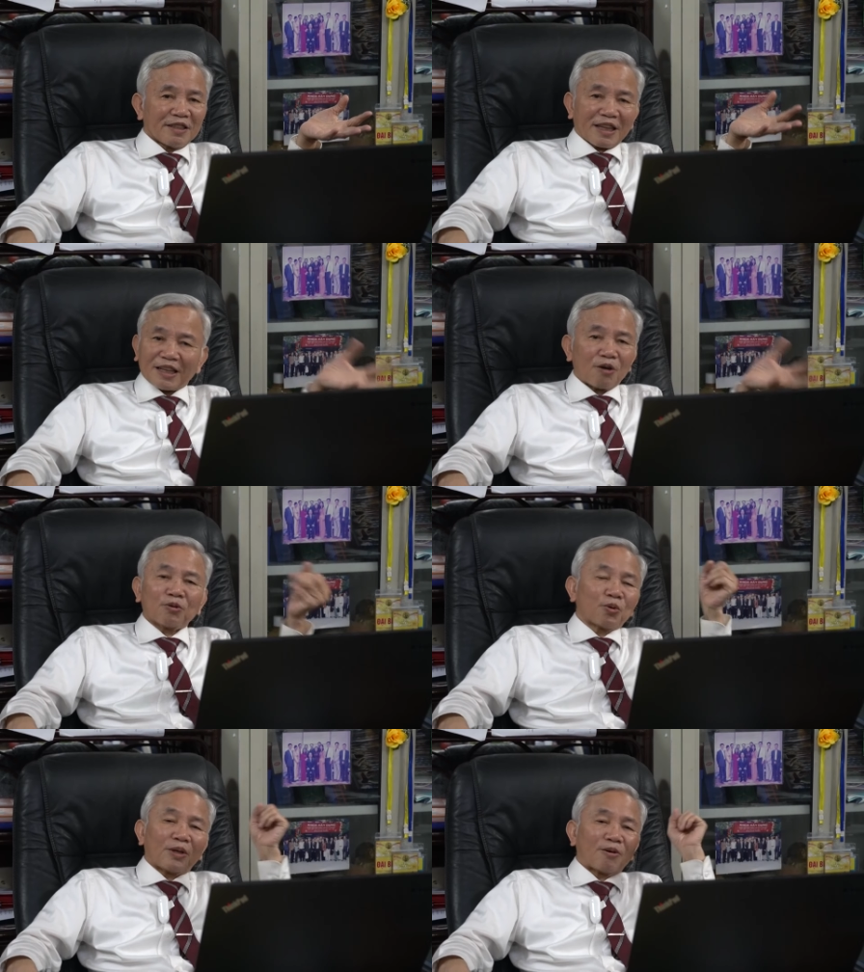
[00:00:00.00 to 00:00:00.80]
là các
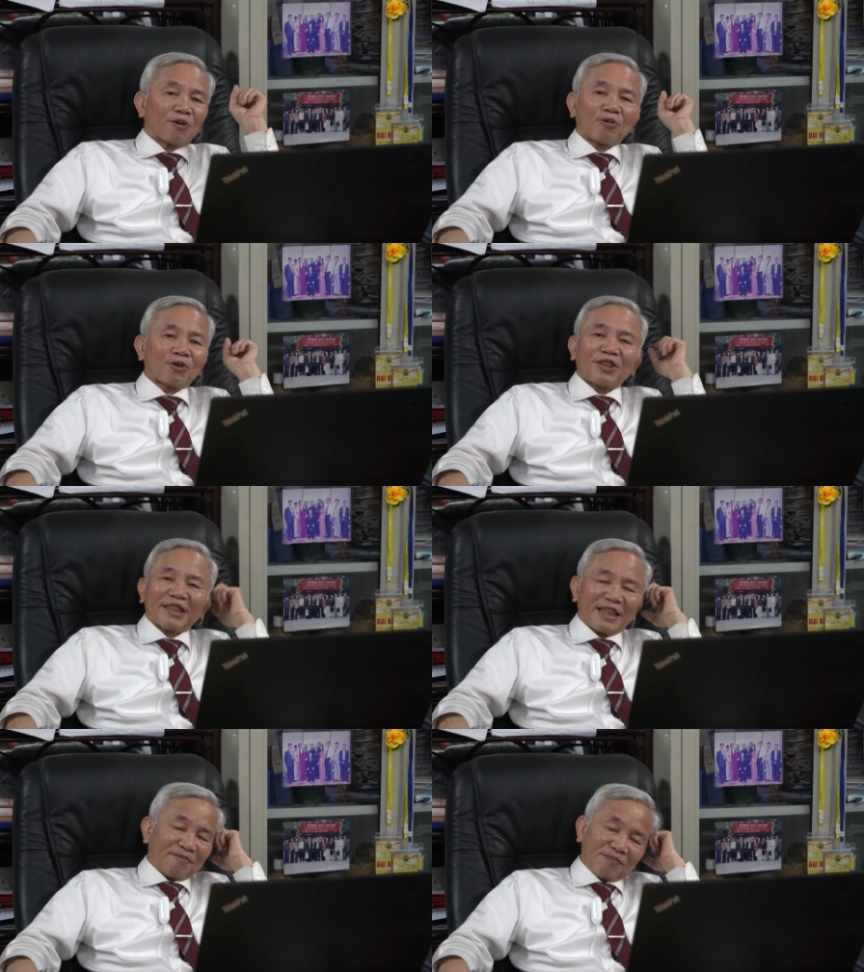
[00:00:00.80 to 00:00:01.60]
ông chủ động không cho đi
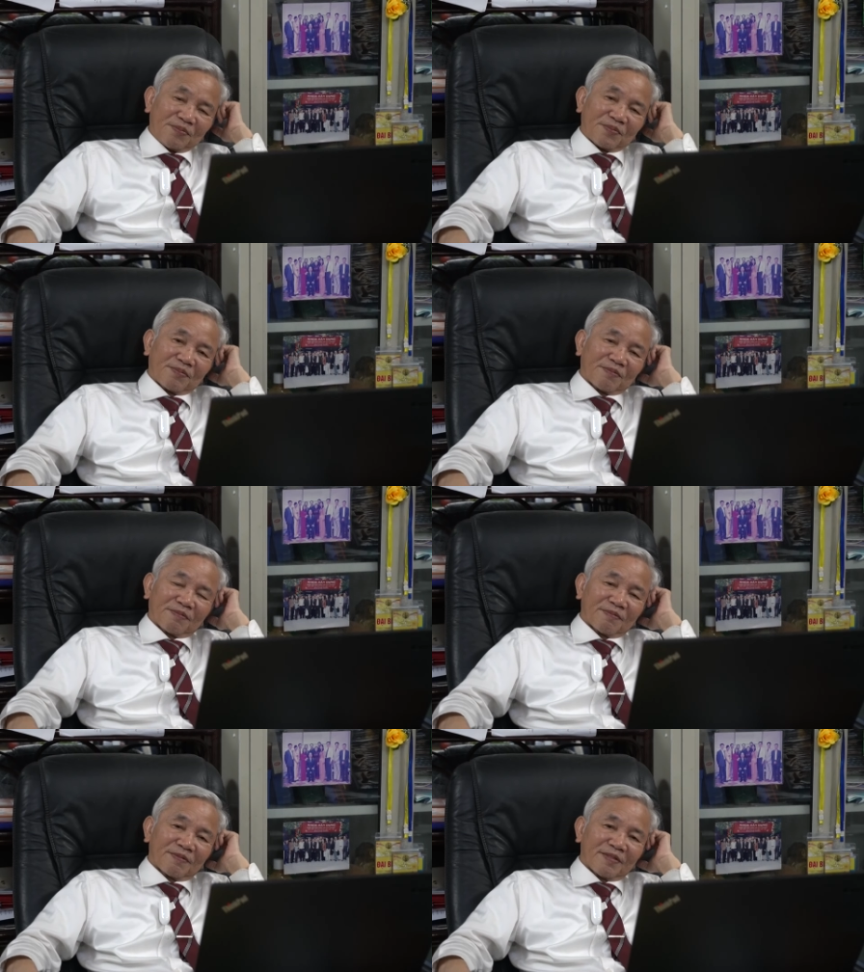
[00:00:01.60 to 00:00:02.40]
tìm
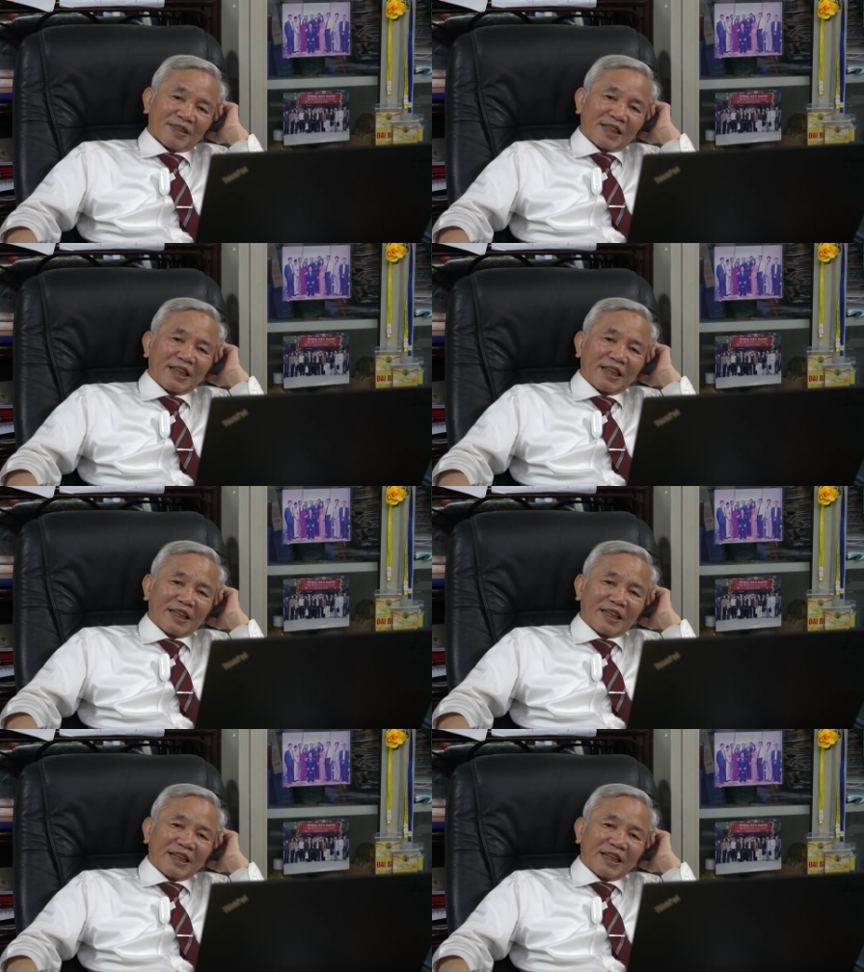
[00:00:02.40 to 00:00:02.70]
chứ